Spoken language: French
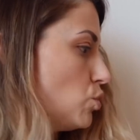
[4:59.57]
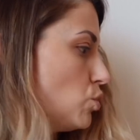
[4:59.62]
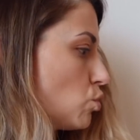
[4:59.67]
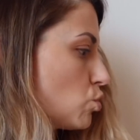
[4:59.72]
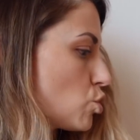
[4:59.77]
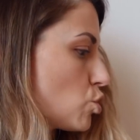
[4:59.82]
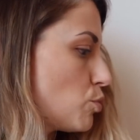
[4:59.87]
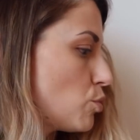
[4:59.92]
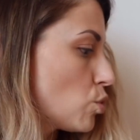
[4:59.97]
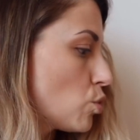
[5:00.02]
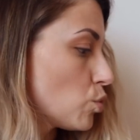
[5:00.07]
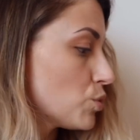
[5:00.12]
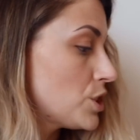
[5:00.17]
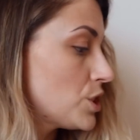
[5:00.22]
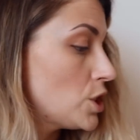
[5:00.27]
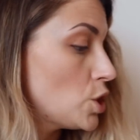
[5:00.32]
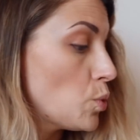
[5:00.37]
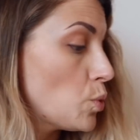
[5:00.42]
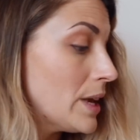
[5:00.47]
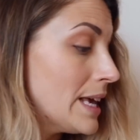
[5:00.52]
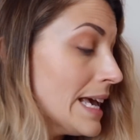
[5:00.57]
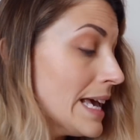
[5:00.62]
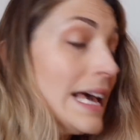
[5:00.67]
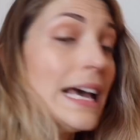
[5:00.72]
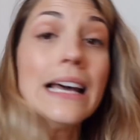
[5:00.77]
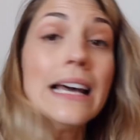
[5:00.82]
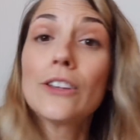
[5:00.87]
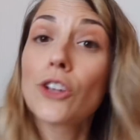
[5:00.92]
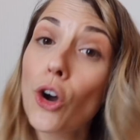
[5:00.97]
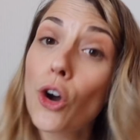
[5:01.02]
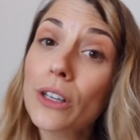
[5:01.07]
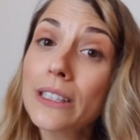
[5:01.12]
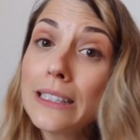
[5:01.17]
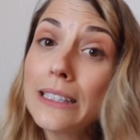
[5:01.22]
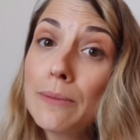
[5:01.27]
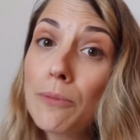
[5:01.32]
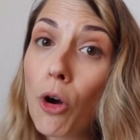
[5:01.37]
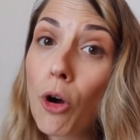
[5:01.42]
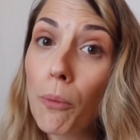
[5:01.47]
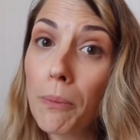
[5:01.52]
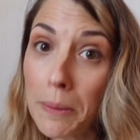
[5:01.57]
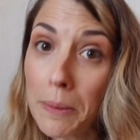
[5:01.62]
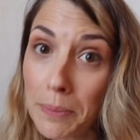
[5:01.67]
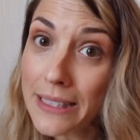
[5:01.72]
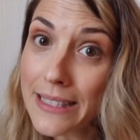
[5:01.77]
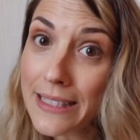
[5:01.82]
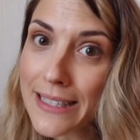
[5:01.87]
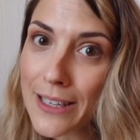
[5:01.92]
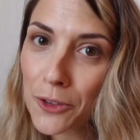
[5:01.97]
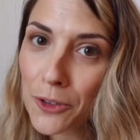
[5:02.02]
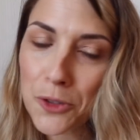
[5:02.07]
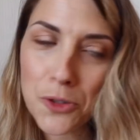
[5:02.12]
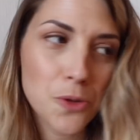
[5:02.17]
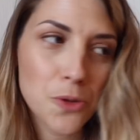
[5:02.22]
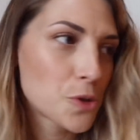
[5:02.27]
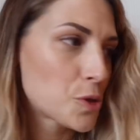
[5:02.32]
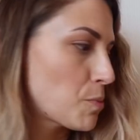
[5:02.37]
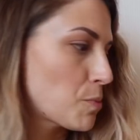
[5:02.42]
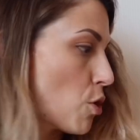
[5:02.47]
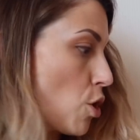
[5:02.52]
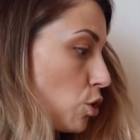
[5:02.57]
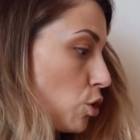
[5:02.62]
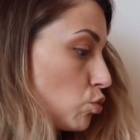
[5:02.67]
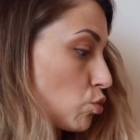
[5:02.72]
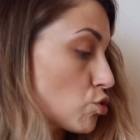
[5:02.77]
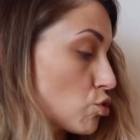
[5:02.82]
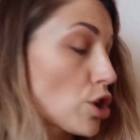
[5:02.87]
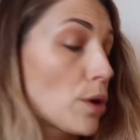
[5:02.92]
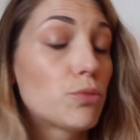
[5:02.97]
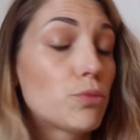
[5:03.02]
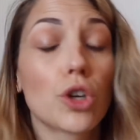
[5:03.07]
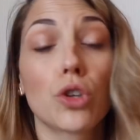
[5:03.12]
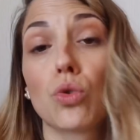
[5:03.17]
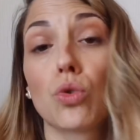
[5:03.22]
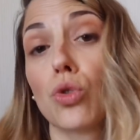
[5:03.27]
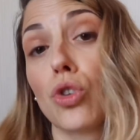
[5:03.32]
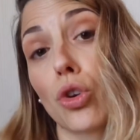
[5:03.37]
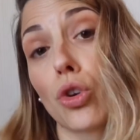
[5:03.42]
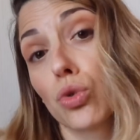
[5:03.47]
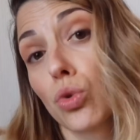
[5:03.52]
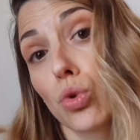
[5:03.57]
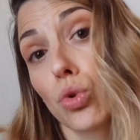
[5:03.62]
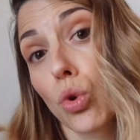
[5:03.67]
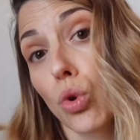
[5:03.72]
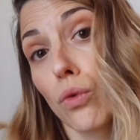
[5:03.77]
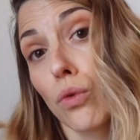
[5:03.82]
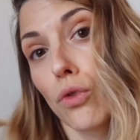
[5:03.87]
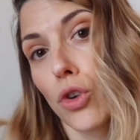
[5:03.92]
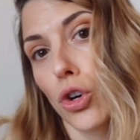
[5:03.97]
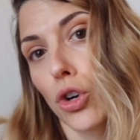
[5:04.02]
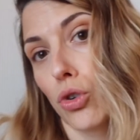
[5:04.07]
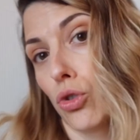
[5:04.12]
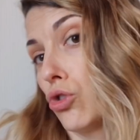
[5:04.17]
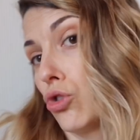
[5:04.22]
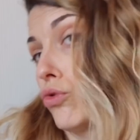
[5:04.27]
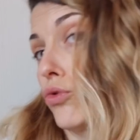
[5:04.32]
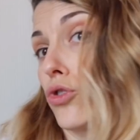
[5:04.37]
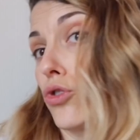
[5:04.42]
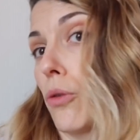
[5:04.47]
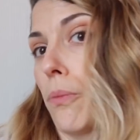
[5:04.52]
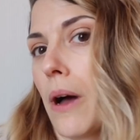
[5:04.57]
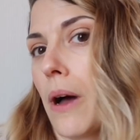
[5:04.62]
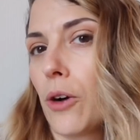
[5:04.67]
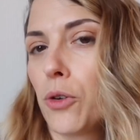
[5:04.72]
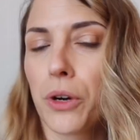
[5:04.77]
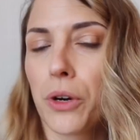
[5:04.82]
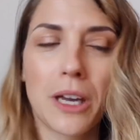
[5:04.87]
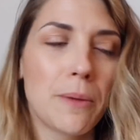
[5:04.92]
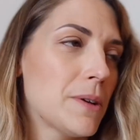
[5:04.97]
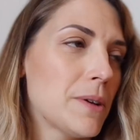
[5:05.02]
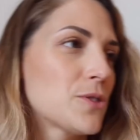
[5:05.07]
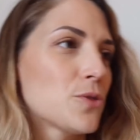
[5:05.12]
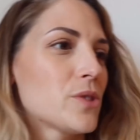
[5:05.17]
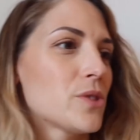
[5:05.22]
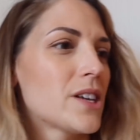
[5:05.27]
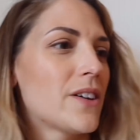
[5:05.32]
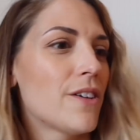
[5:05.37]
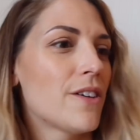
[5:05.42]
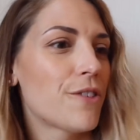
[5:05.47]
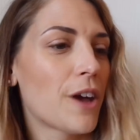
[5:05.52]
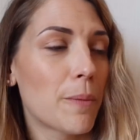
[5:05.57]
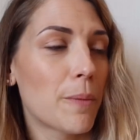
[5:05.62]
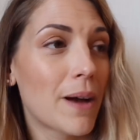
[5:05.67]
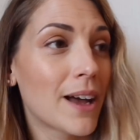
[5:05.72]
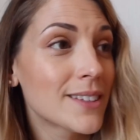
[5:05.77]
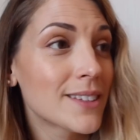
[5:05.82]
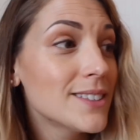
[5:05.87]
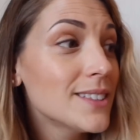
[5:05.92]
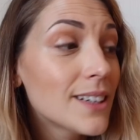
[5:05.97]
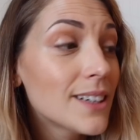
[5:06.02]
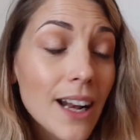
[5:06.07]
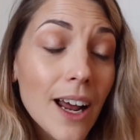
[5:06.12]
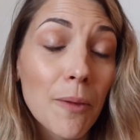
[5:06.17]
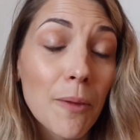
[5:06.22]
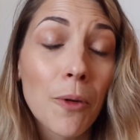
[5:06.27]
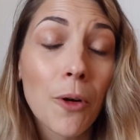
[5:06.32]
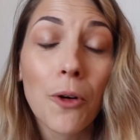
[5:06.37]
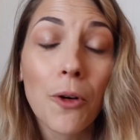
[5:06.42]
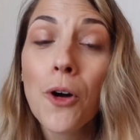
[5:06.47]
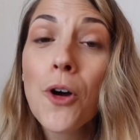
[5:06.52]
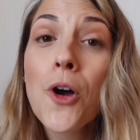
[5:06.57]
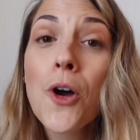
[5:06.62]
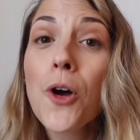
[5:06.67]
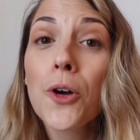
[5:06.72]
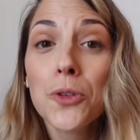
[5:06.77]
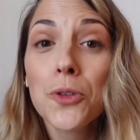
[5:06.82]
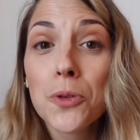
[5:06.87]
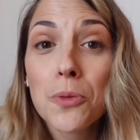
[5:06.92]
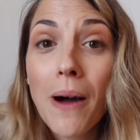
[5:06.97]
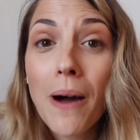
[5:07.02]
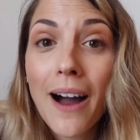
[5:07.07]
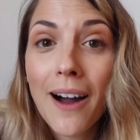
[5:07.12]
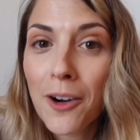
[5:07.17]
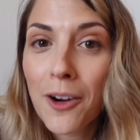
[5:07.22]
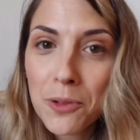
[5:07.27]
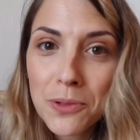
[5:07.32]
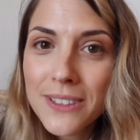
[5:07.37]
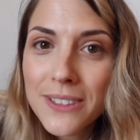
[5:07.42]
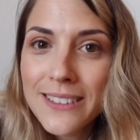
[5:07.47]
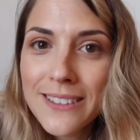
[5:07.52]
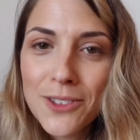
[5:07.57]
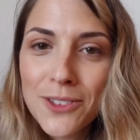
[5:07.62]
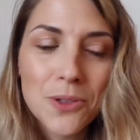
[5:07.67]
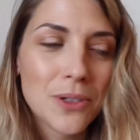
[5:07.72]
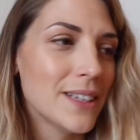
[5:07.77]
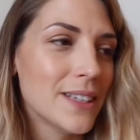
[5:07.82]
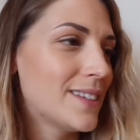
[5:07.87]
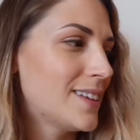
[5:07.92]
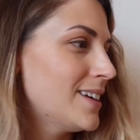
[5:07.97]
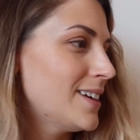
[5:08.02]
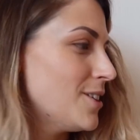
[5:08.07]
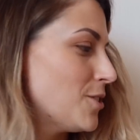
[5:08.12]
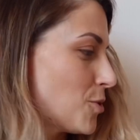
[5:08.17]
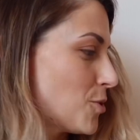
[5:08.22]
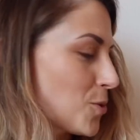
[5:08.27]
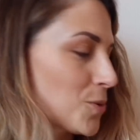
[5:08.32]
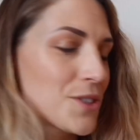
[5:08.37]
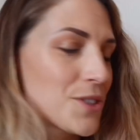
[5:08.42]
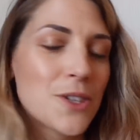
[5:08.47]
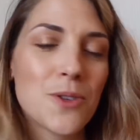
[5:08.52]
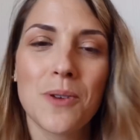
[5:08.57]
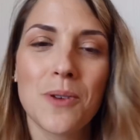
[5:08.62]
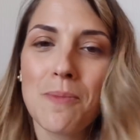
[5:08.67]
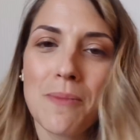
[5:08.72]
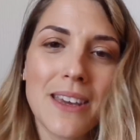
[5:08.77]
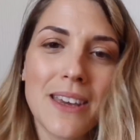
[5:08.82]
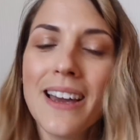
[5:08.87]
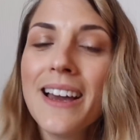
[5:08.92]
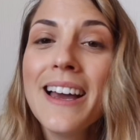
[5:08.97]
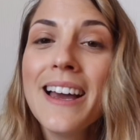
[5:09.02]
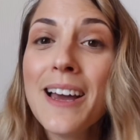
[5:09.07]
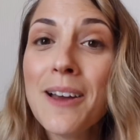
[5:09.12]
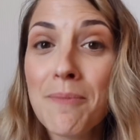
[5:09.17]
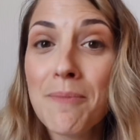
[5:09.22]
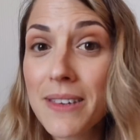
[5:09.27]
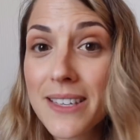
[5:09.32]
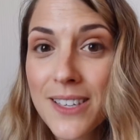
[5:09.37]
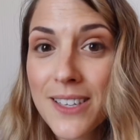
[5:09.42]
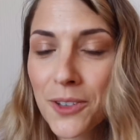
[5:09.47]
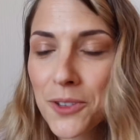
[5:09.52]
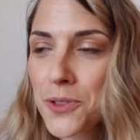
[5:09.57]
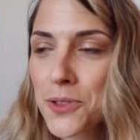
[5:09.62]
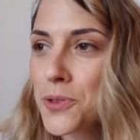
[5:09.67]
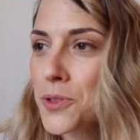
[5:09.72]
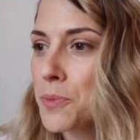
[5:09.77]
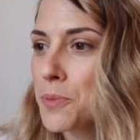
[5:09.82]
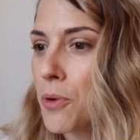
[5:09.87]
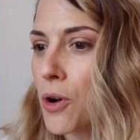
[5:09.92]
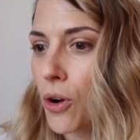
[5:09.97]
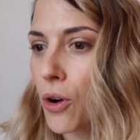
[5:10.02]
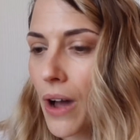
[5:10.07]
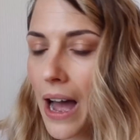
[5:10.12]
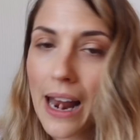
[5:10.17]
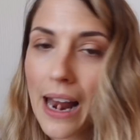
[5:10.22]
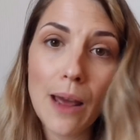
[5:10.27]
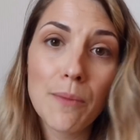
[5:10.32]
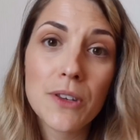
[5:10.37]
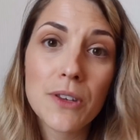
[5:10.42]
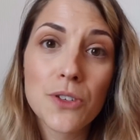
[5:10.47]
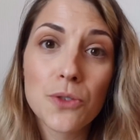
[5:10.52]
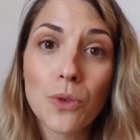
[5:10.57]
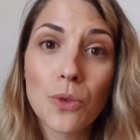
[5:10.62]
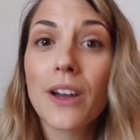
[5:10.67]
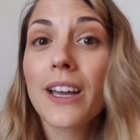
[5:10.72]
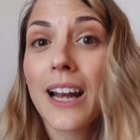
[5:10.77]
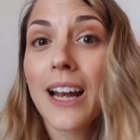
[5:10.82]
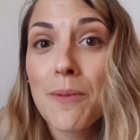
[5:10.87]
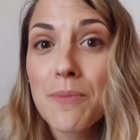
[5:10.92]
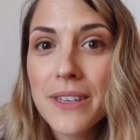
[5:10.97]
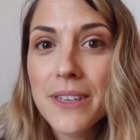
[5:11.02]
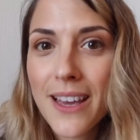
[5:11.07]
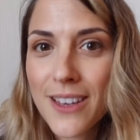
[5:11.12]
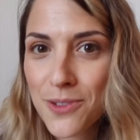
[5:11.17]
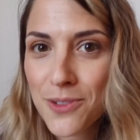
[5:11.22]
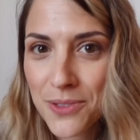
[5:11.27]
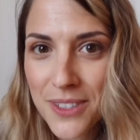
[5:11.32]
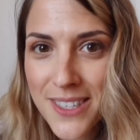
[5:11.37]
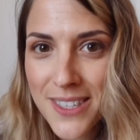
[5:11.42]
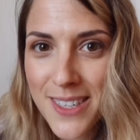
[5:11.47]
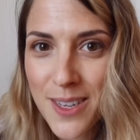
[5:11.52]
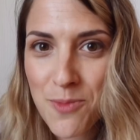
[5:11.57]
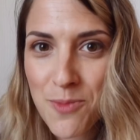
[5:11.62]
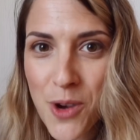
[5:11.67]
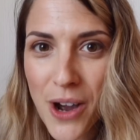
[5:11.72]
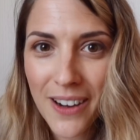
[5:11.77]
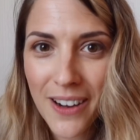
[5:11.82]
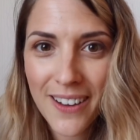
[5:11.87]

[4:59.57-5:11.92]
Donc je peux continuer tranquillement mes séances de sport. Donc ça peut-être que dans d'autres vlogs je vous en parlerai parce que ça va faire partie clairement de ma routine de l'été, continuer mes, mes séances de sport à la maison avec l'application de Sissimua.